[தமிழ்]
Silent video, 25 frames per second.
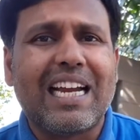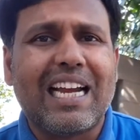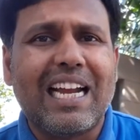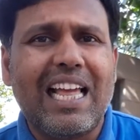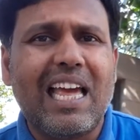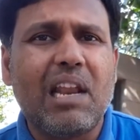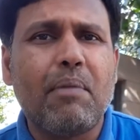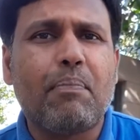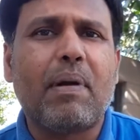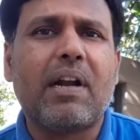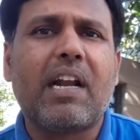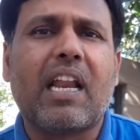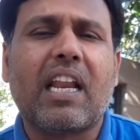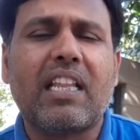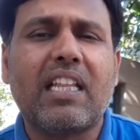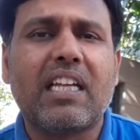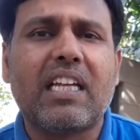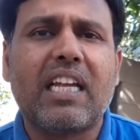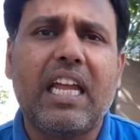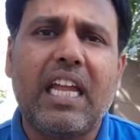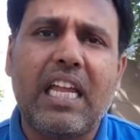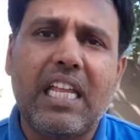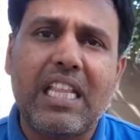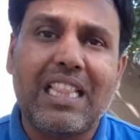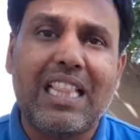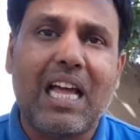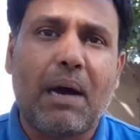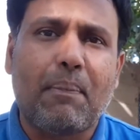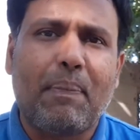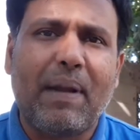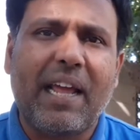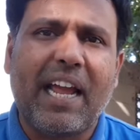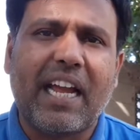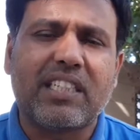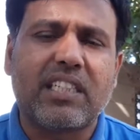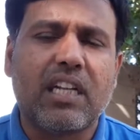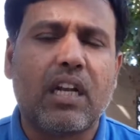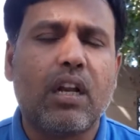கிளியர் பண்ணுறதுக்கு இந்த
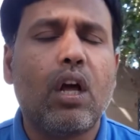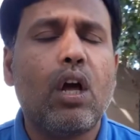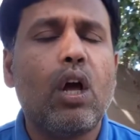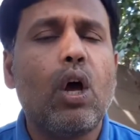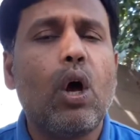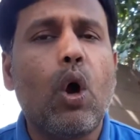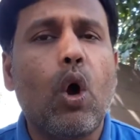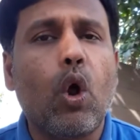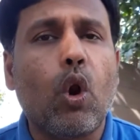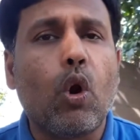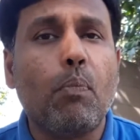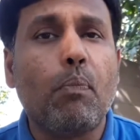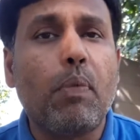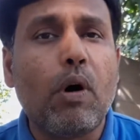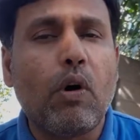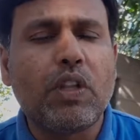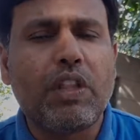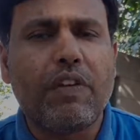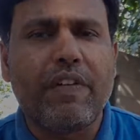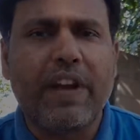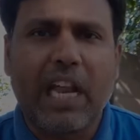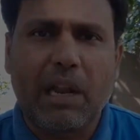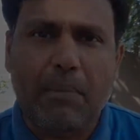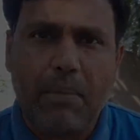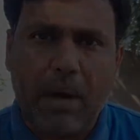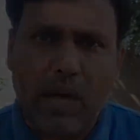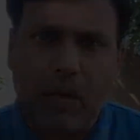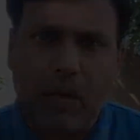அப்ளிகேஷன் ரொம்ப உதவிகரமாக